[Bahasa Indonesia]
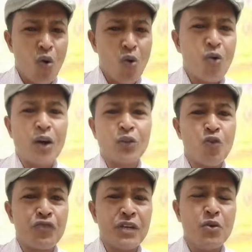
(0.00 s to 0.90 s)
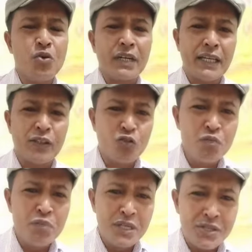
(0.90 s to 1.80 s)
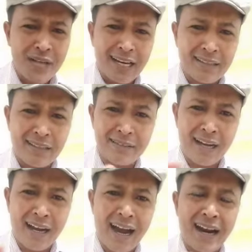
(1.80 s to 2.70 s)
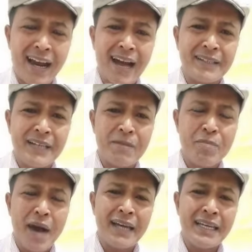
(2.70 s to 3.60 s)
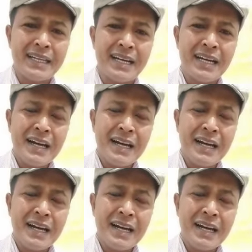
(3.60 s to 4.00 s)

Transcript: toko atau figur itu bicara tentang hal-hal yang baik,